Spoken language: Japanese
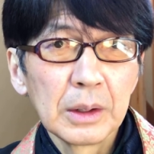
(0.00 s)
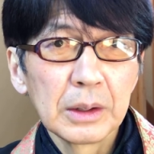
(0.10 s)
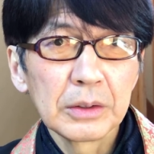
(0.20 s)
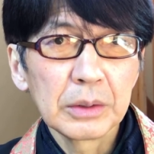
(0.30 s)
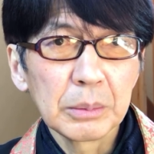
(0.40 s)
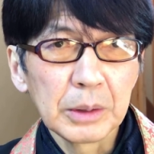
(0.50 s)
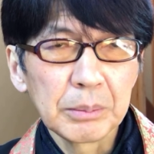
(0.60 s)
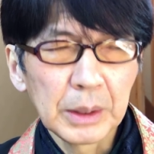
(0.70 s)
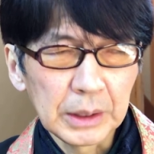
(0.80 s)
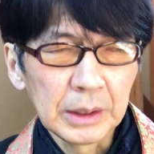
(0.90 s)
えー、それもやっ
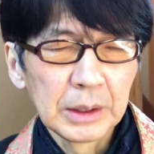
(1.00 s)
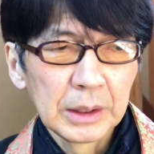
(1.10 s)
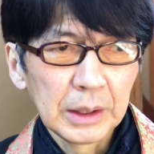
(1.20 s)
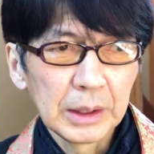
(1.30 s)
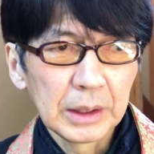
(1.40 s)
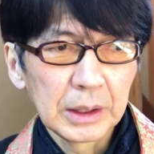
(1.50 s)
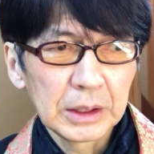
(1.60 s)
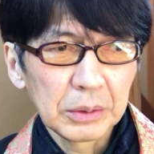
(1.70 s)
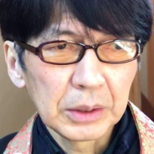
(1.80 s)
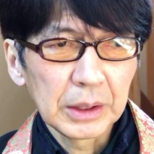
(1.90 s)
ぱり、えー、
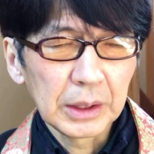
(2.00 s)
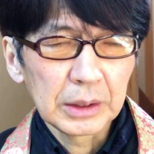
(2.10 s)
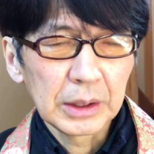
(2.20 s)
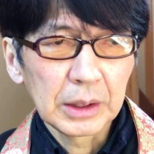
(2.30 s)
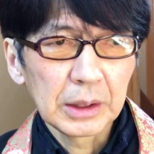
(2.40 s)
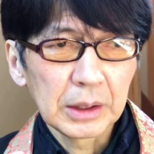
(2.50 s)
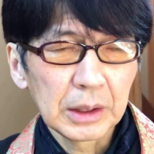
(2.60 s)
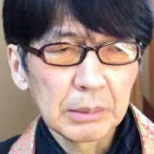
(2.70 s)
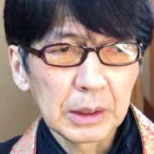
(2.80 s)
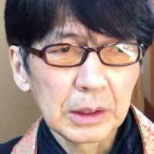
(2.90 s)
一人でやっていかな
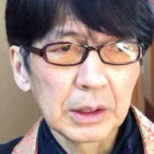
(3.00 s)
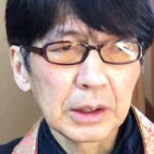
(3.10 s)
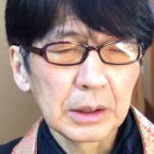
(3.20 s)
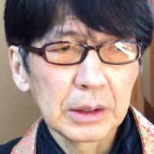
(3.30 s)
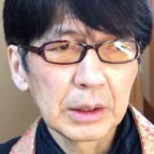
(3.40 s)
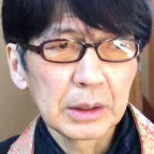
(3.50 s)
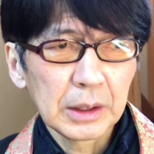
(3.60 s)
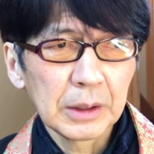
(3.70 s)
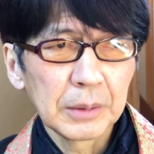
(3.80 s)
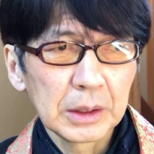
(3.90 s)
ければならなかったん
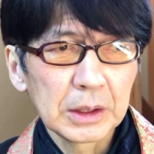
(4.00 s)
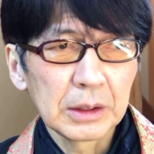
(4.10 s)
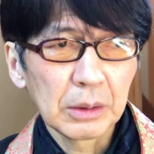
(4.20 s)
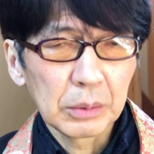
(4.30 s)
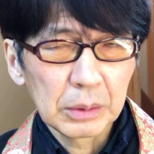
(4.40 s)
でち、